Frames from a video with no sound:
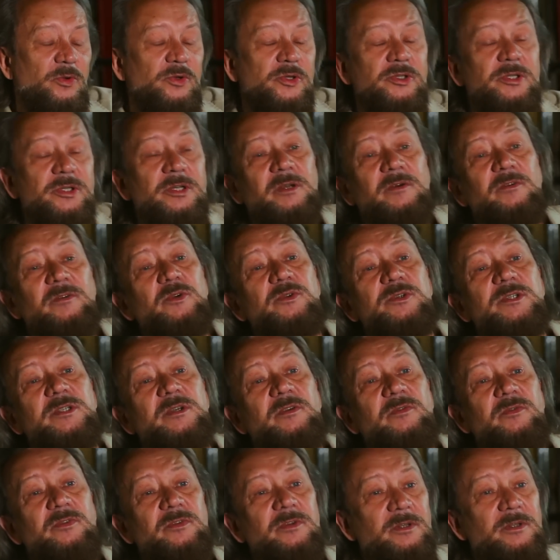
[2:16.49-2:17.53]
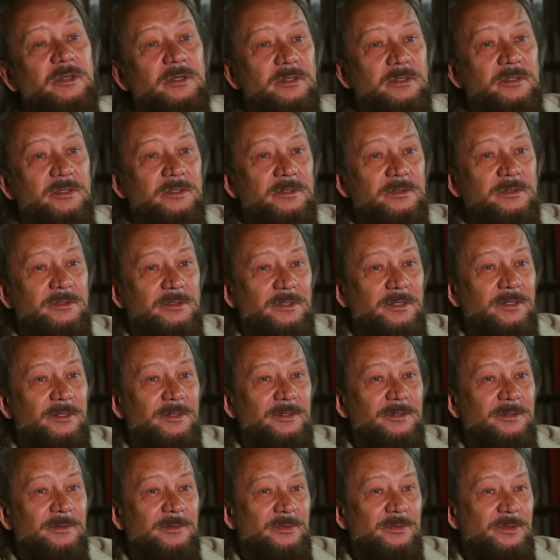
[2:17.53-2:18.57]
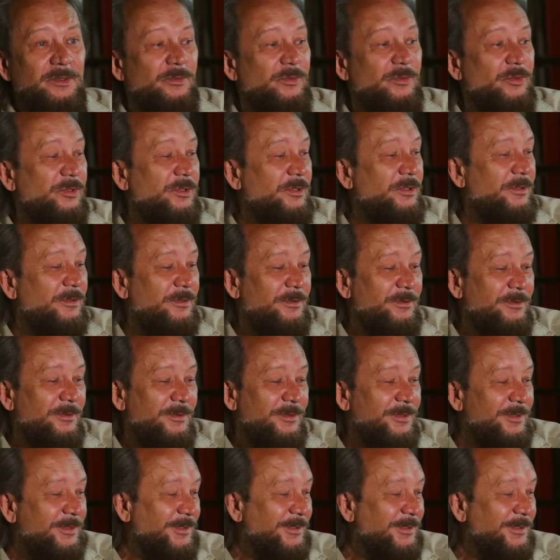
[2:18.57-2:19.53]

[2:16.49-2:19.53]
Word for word: а уже не говорю с Софией, да? потому что